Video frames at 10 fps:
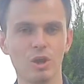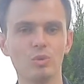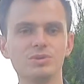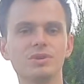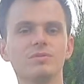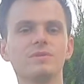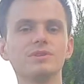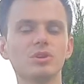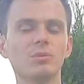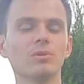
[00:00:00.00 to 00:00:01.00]
Ludzie
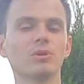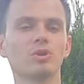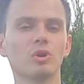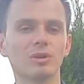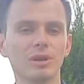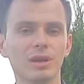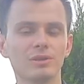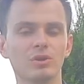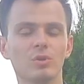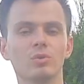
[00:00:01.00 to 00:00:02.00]
widzą
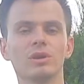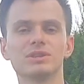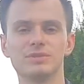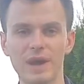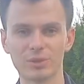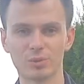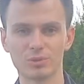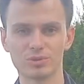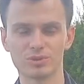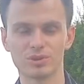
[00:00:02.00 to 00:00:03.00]
konkretną
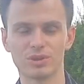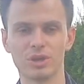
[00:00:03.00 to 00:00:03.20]
światłość.